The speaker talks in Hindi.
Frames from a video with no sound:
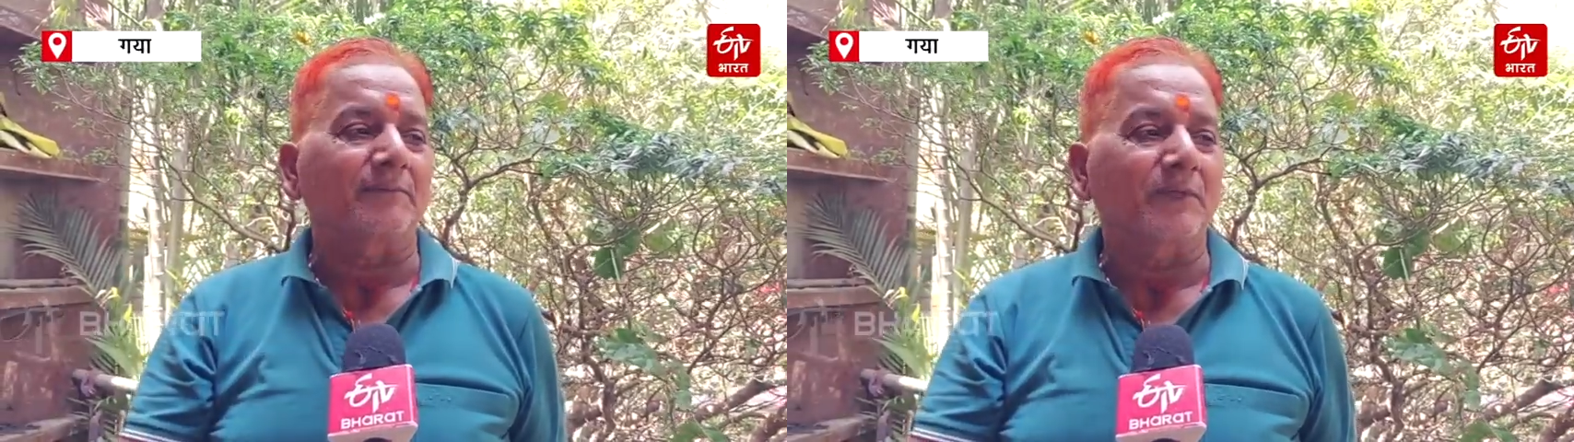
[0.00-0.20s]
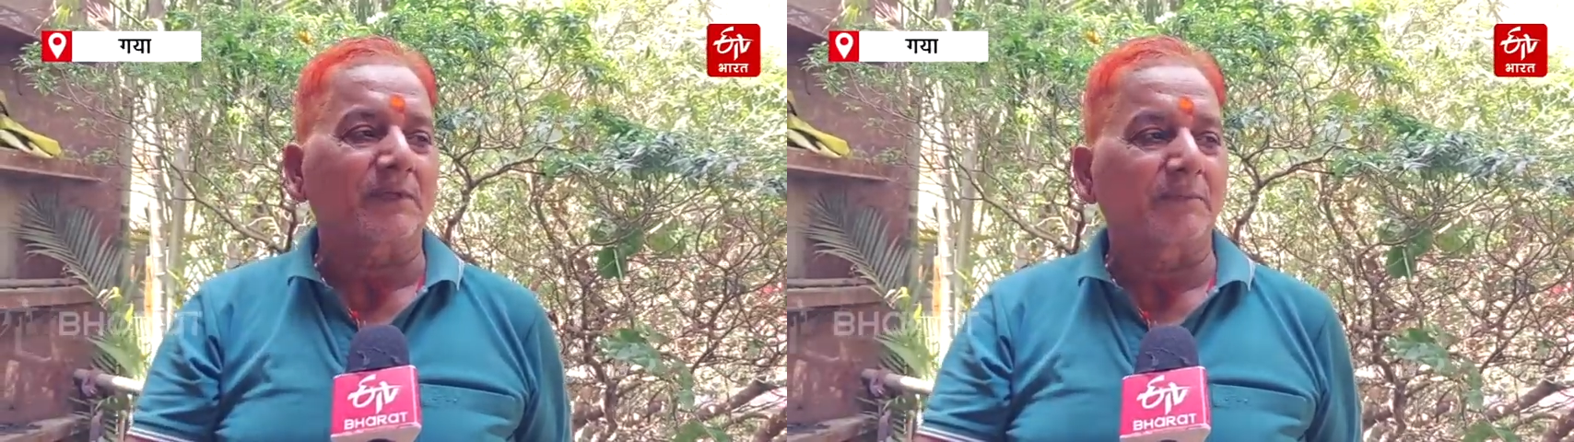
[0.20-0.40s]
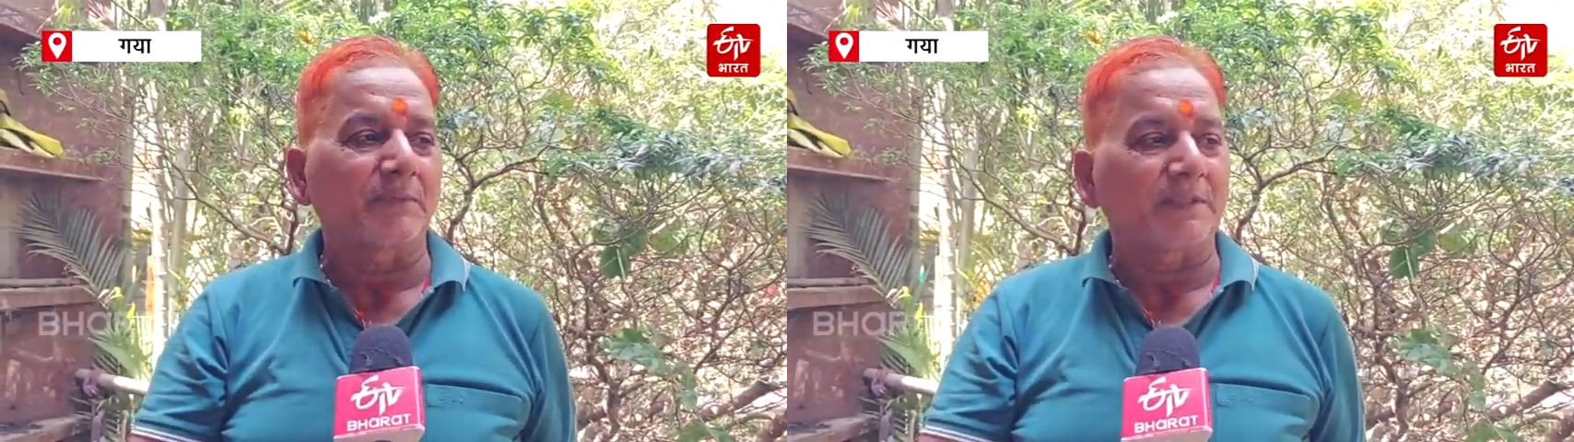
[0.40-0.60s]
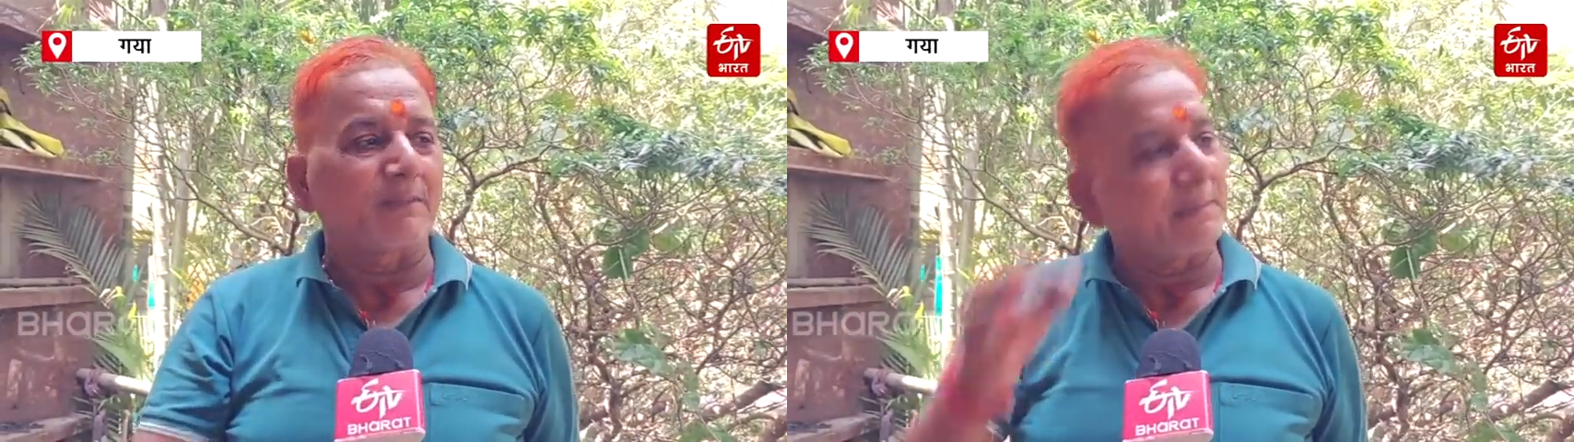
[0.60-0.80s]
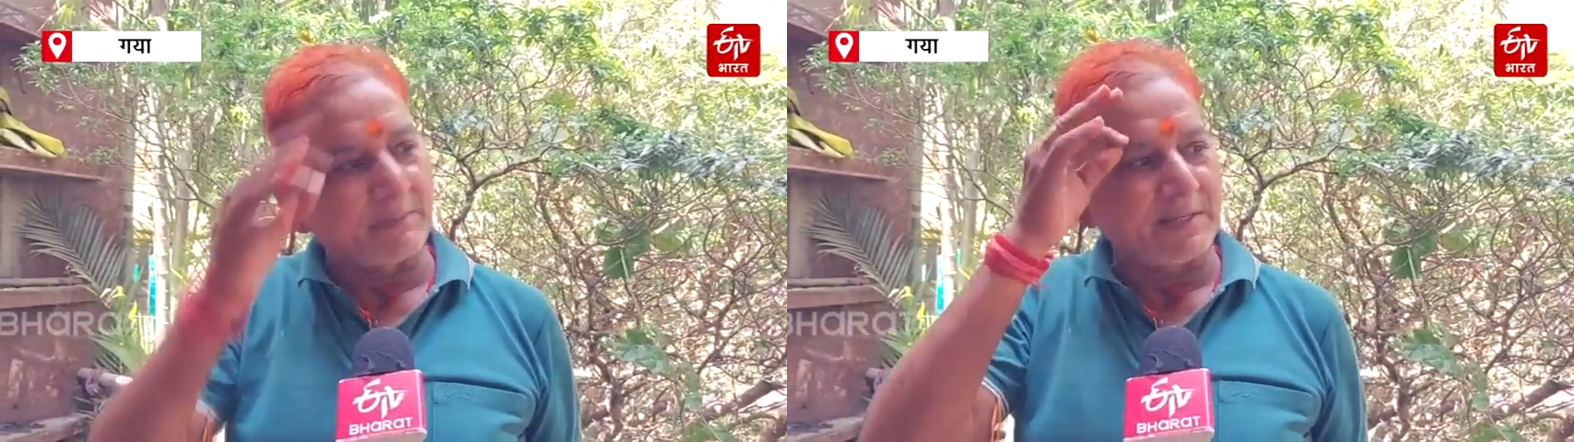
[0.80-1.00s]
जिसका मैंने
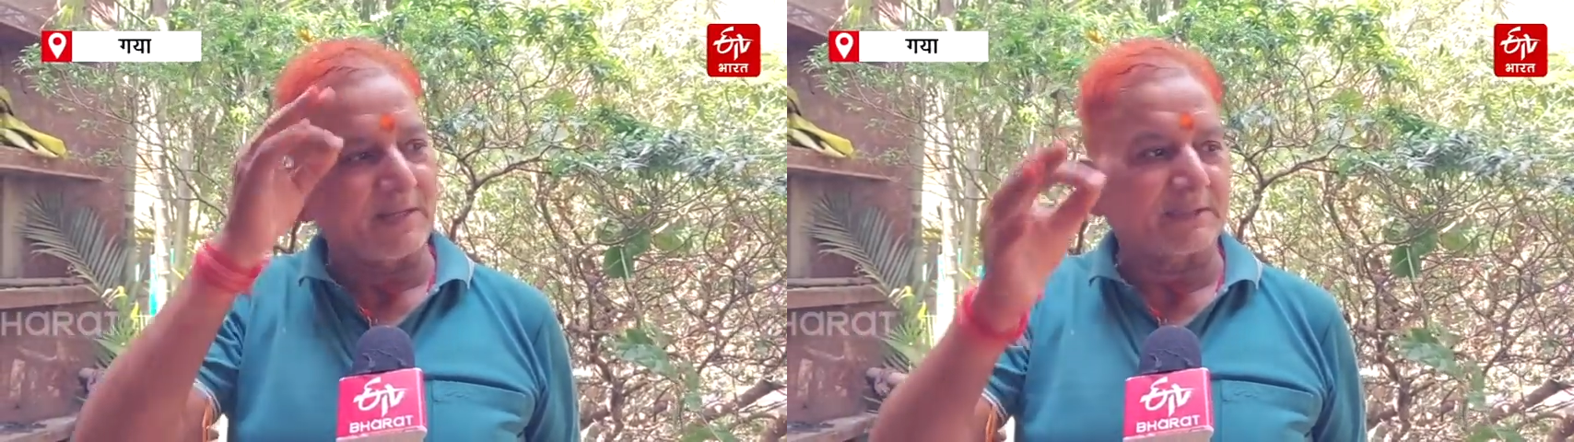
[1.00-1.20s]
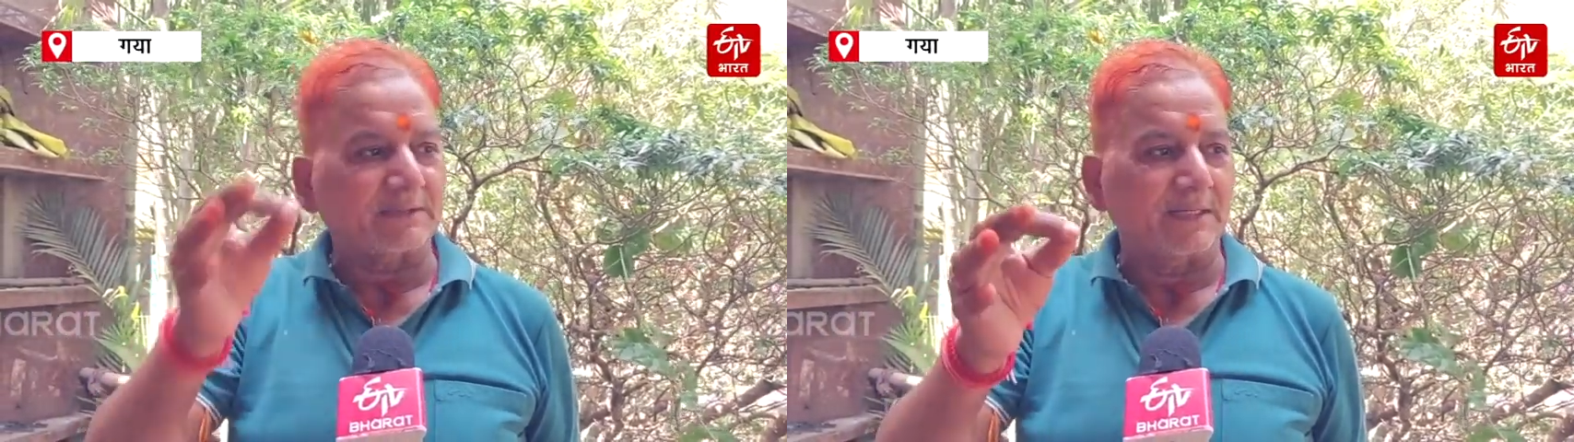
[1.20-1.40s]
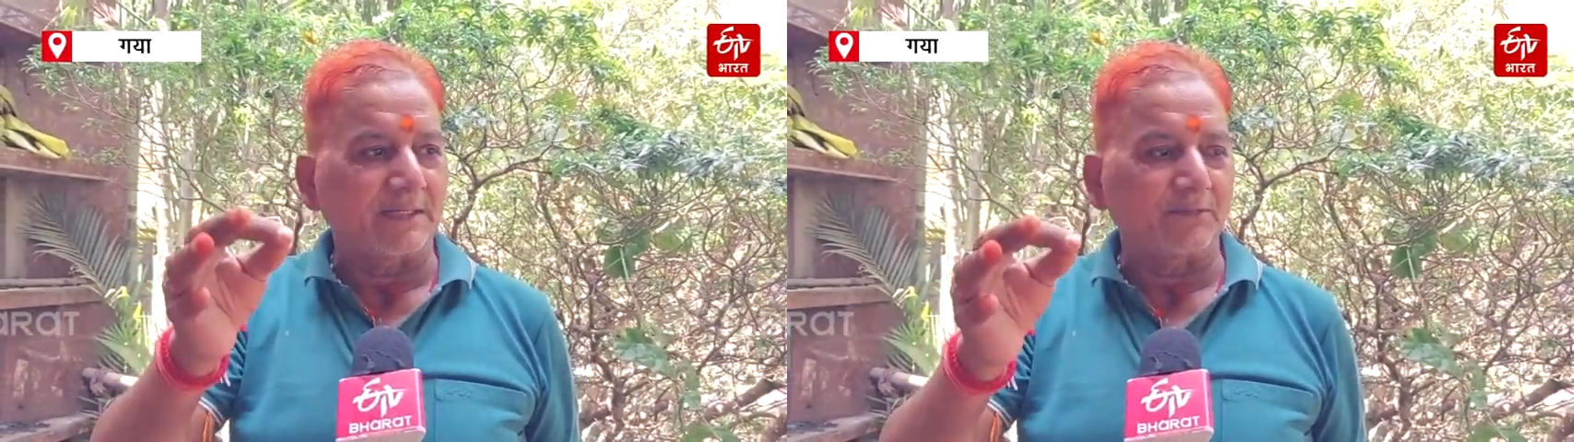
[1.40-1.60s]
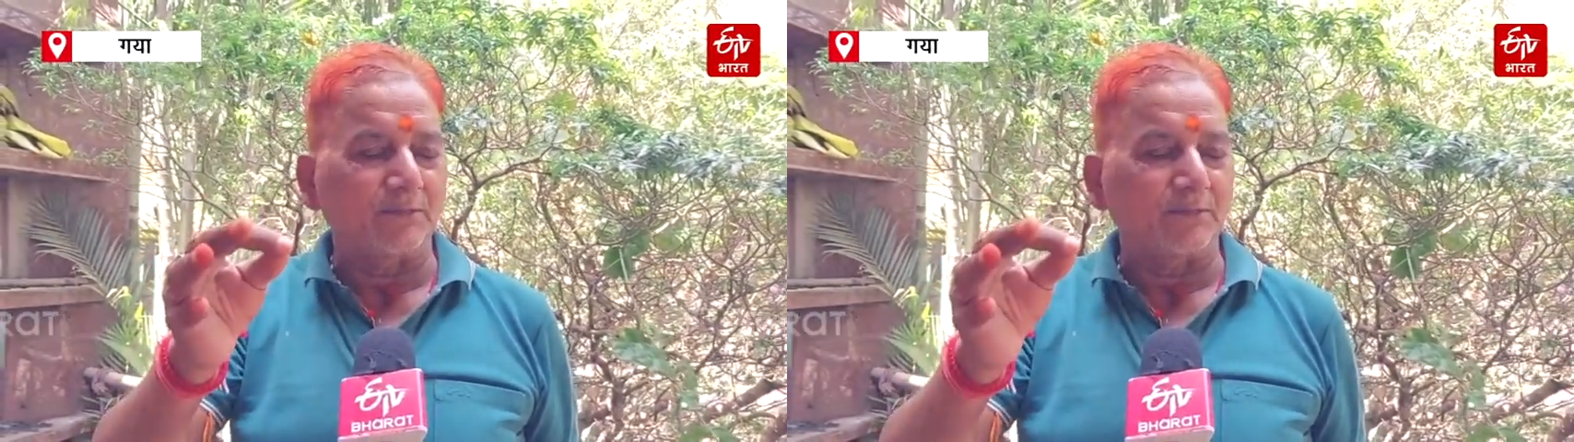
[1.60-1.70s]
दिमाग में भी नहीं आ सकता है